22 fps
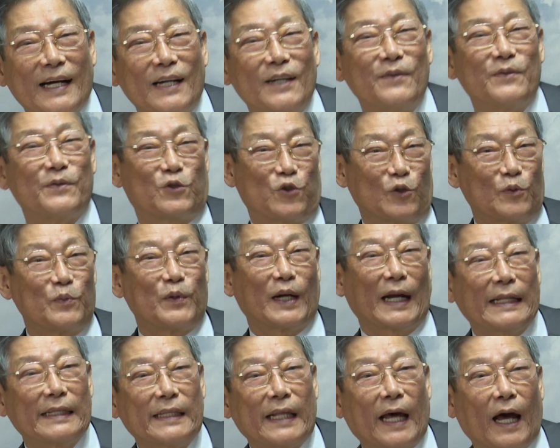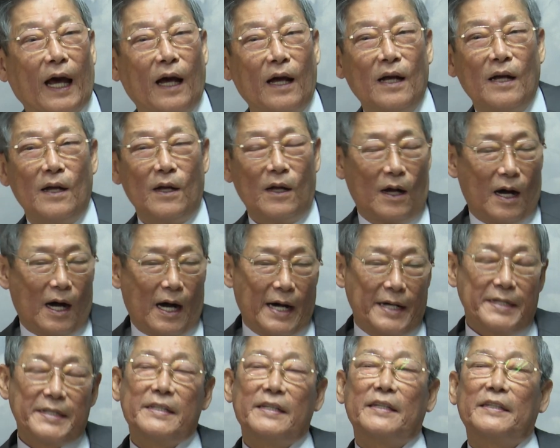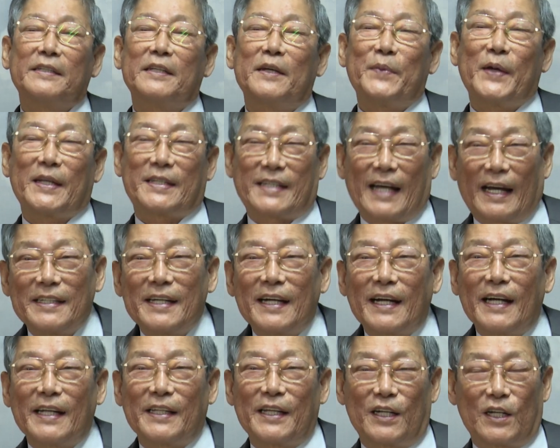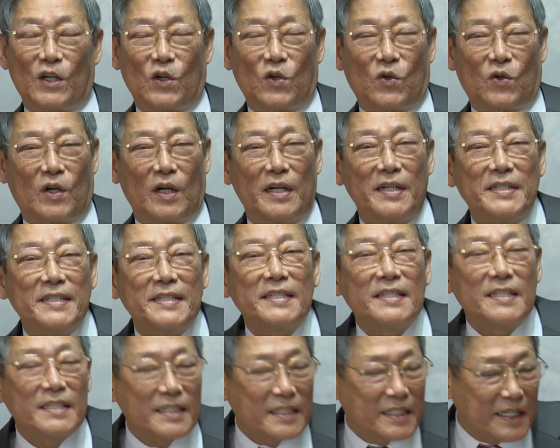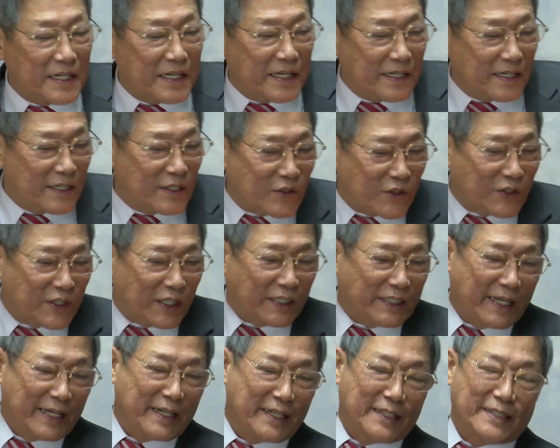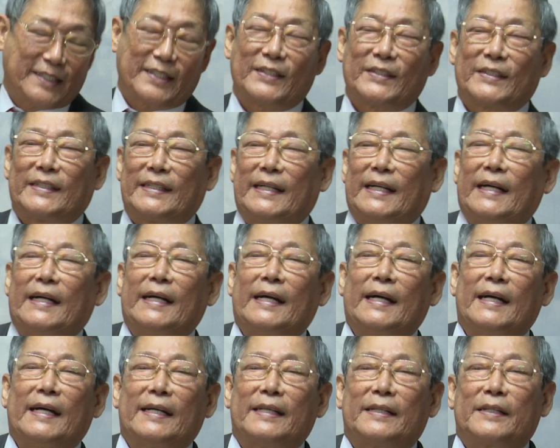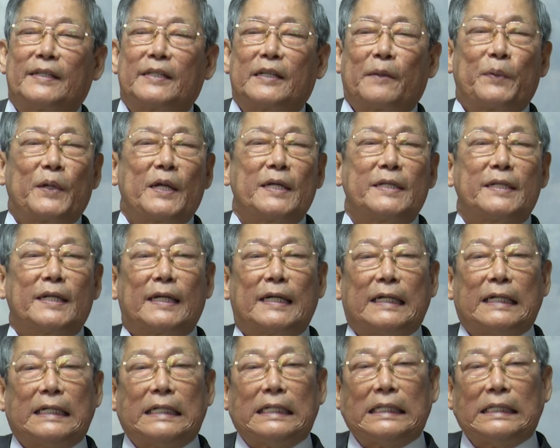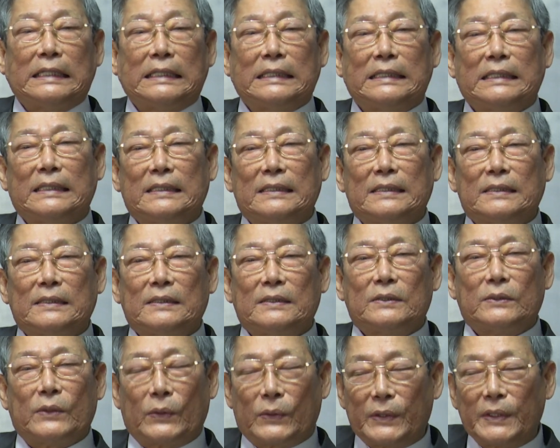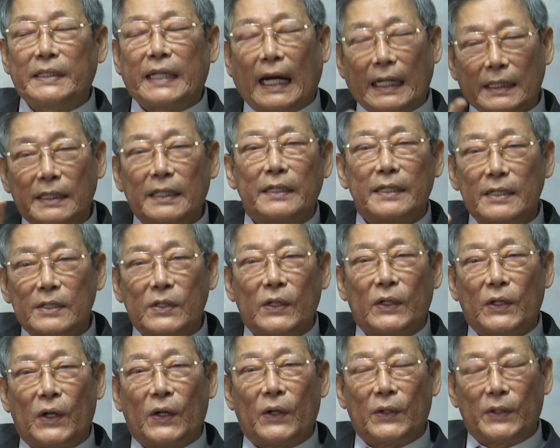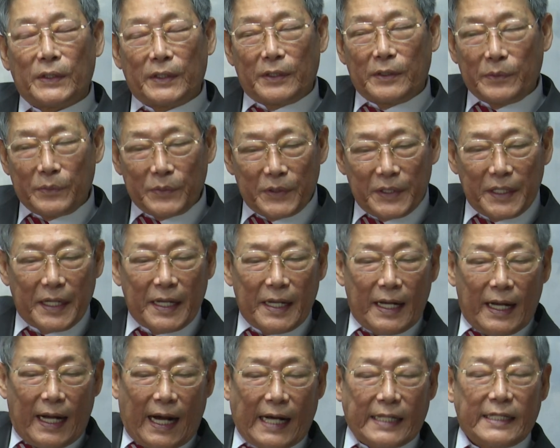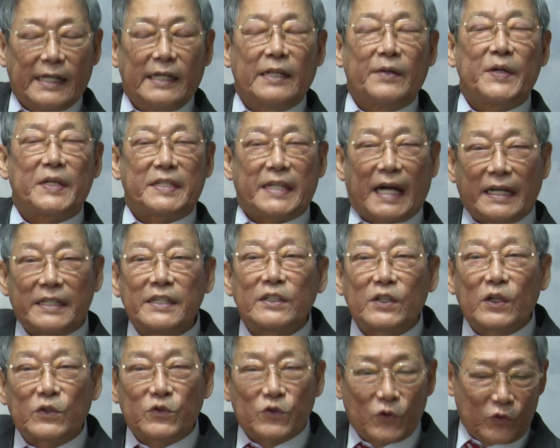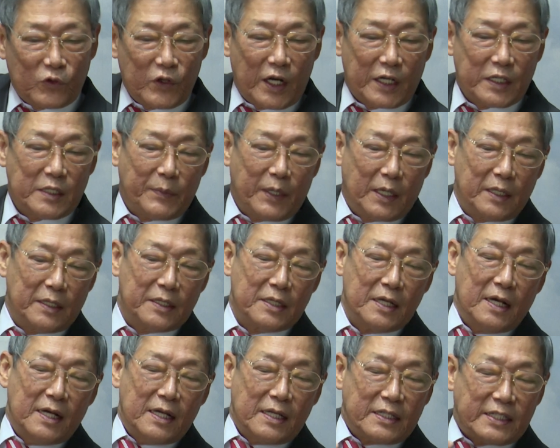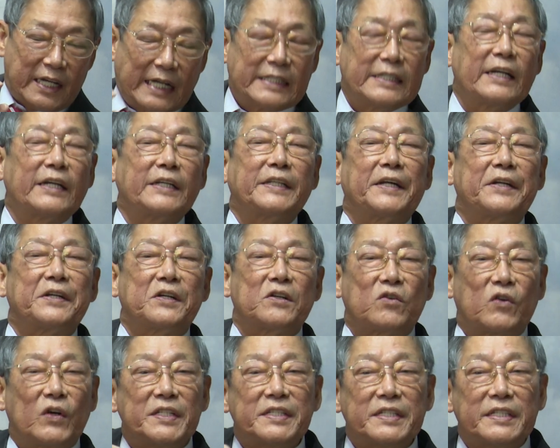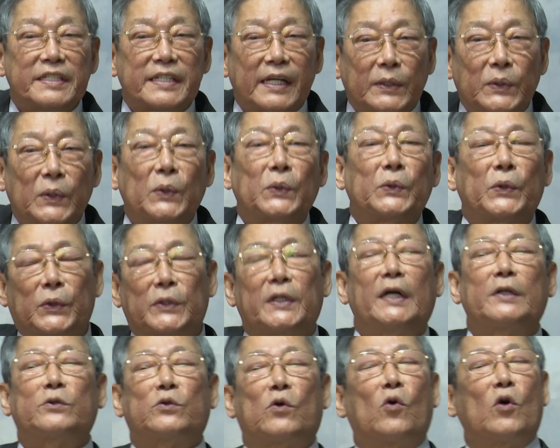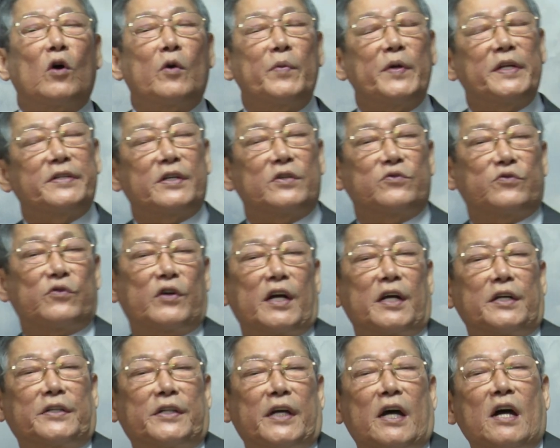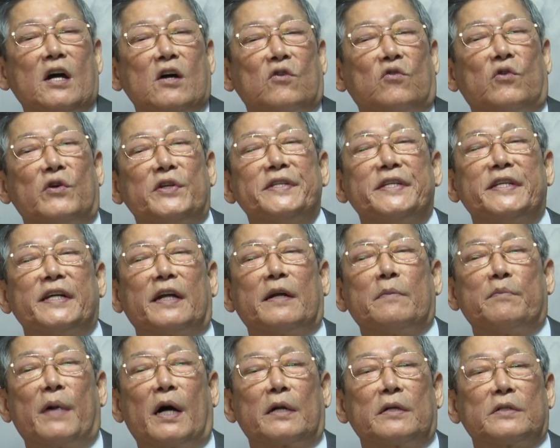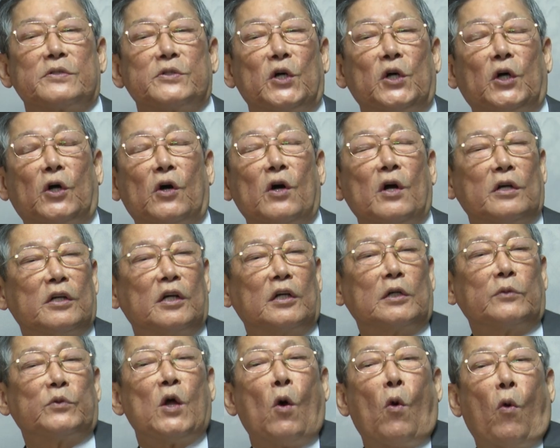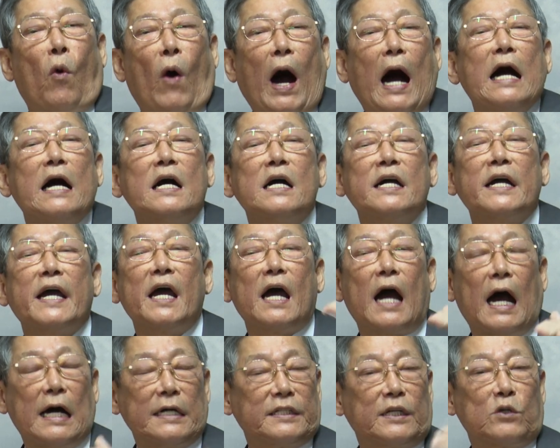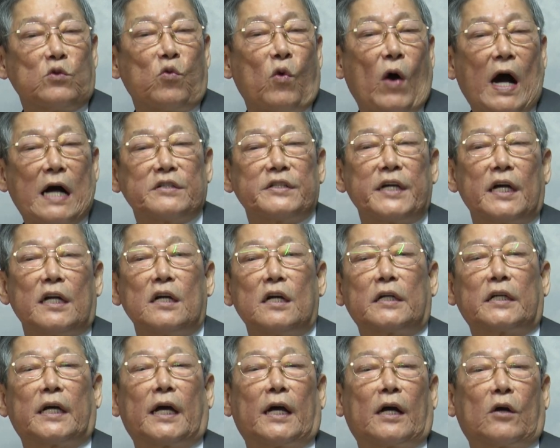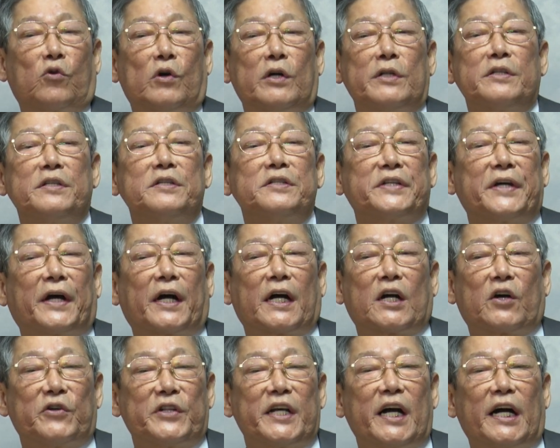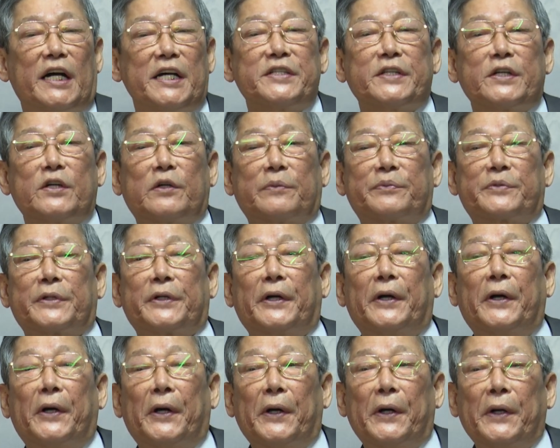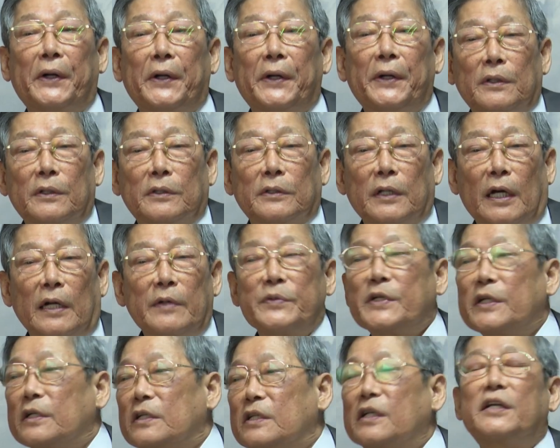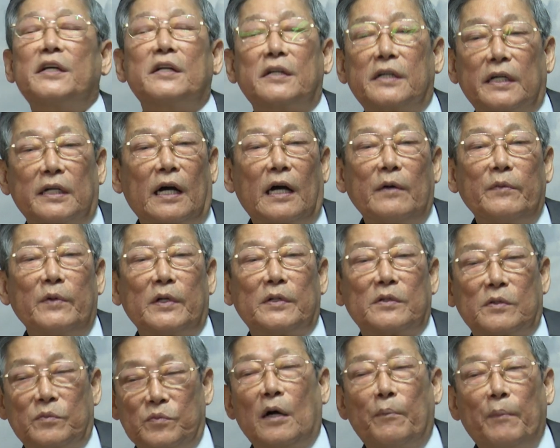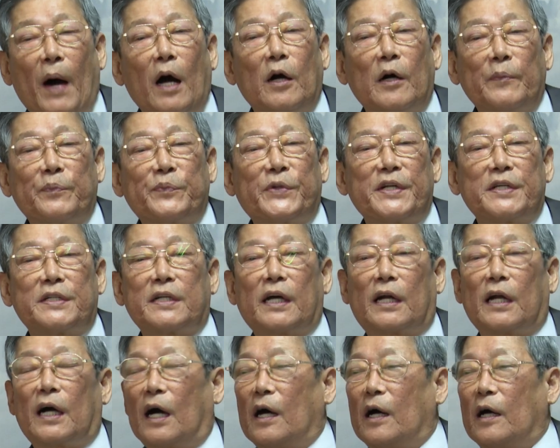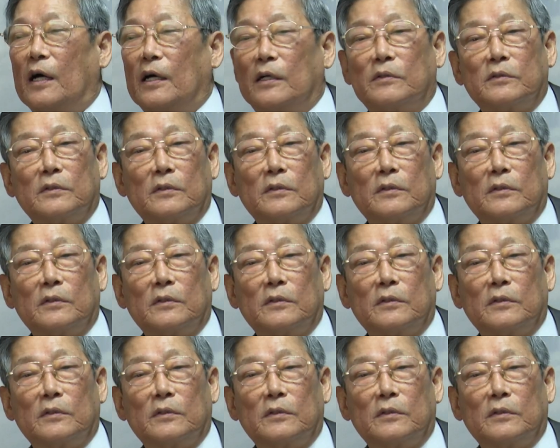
그러면 충분한데 하나님의 자녀가 되는 권세를 주셨다 이랬어요. 아, 특별하잖아. 이런 단어를요, 여러분들이 하나님의 자녀도 중요하지만은 자녀가 되는 권세도 여기다 동그라미 칠 줄 알아야 돼. 권세란 말은요, 여러분, 왕의 아들은 왕자라 그래. 권세, 권위가 있어요, 없어요? 사람들이 길거리 가면 막 엎드리잖아.